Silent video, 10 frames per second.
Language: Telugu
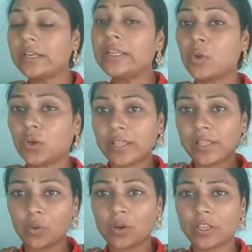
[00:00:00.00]
ఇంకొక
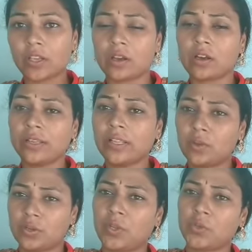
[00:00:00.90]
నేను ఒకటి నేను
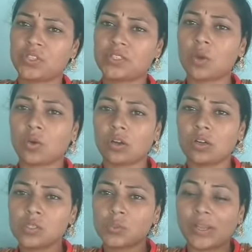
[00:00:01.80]
నేను వచ్చేసి ఒక
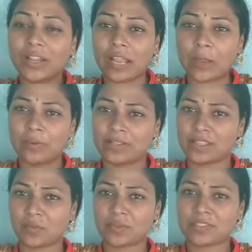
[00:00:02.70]
స్వెటర్ టైప్
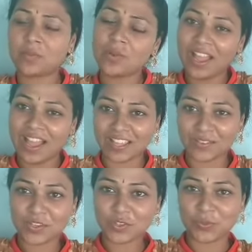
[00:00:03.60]
డ్రెస్ తెప్పించాను
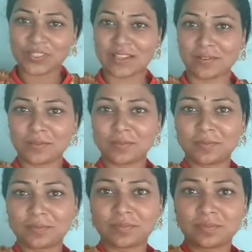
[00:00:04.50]
అదిగా చూపిస్తాను
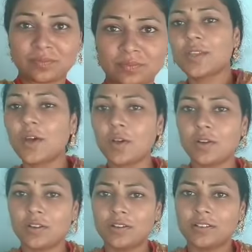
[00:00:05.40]
సో
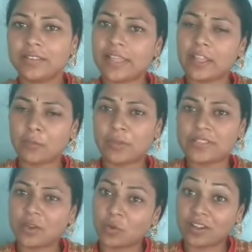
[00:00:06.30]
నేను
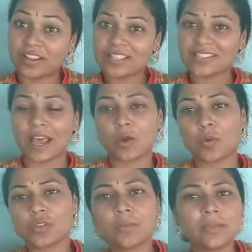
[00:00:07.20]
తెప్పించాను ఒక డ్రెస్ నా
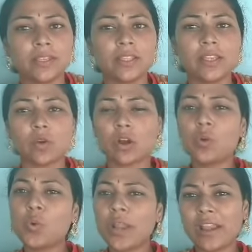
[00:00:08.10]
కోసం ఇది ఒక
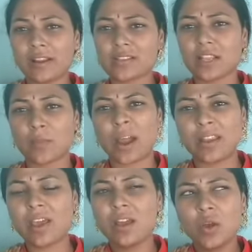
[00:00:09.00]
హూడే డ్రెస్
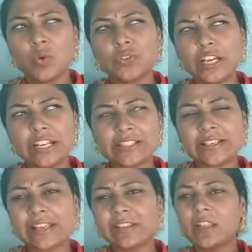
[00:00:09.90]
అనమాట హూడే డ్రెస్
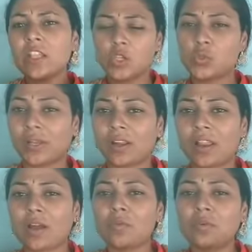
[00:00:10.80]
అంటే ఏంటని స్వెటర్
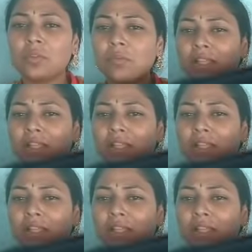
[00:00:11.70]
లాగా ఉంటుంది